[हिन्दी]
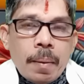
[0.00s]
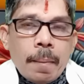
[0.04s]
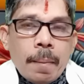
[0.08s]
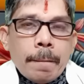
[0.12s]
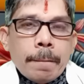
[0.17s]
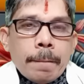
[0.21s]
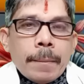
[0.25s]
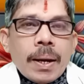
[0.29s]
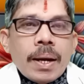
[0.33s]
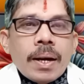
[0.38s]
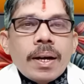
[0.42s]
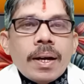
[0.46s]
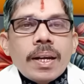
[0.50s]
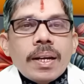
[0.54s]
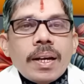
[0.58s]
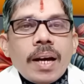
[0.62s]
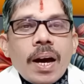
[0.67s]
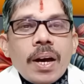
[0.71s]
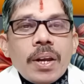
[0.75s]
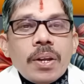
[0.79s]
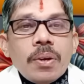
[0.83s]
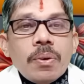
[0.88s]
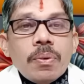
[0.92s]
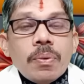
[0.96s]
मंगल
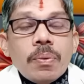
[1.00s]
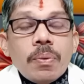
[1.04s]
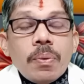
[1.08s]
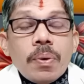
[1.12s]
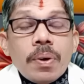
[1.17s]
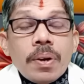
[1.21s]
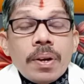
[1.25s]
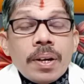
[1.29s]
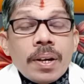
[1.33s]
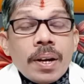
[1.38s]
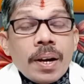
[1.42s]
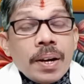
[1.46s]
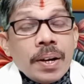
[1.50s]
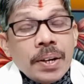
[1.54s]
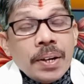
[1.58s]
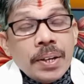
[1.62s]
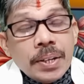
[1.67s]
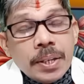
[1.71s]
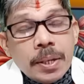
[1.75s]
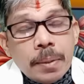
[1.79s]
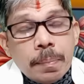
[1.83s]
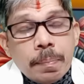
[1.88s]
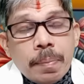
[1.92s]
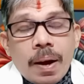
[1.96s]
कार्यों को करने
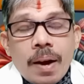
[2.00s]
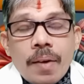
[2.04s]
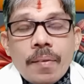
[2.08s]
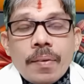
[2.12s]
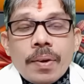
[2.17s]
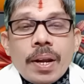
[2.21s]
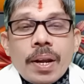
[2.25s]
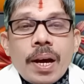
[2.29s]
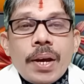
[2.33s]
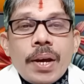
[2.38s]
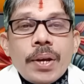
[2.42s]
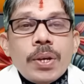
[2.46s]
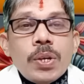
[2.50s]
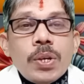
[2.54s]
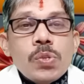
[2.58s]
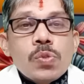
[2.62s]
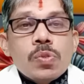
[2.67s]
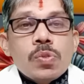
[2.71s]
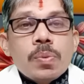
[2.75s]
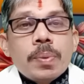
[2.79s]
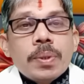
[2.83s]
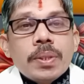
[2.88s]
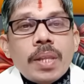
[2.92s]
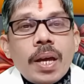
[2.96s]
की भावना आएगी
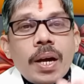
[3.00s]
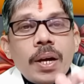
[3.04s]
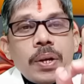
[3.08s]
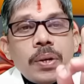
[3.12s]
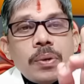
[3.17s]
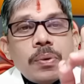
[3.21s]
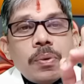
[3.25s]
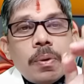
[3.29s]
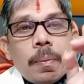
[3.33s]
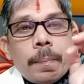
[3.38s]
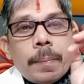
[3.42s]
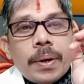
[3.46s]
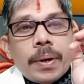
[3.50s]
शुभता की ओर